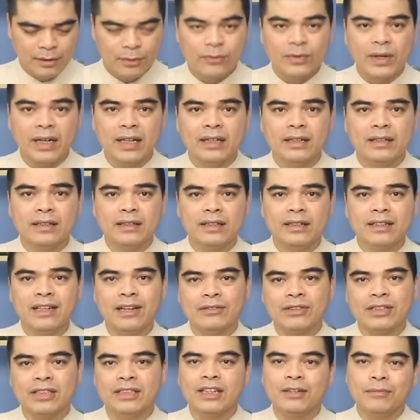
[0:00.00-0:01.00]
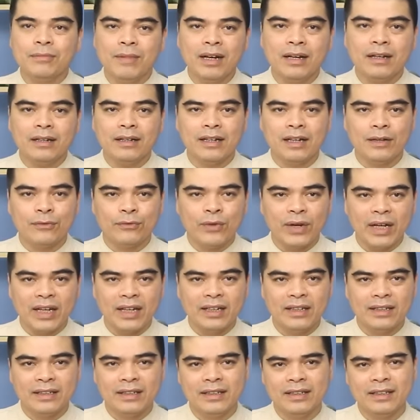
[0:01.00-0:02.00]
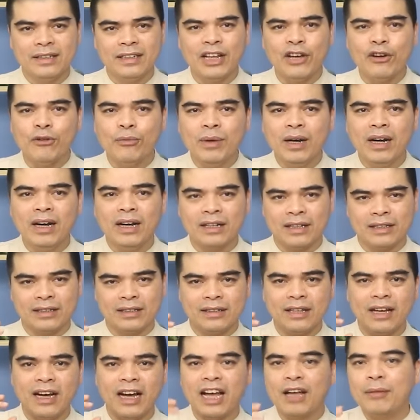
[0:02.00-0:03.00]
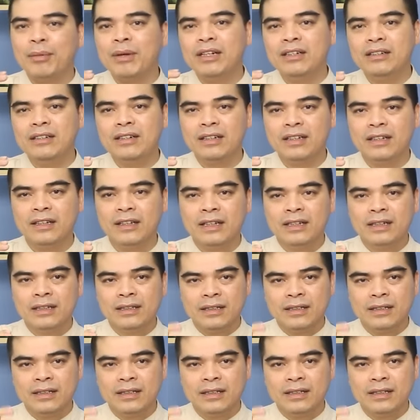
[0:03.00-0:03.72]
Vậy thì đạo sĩ thắc mắc là vậy thì nếu mà thờ hai bát hương ấy,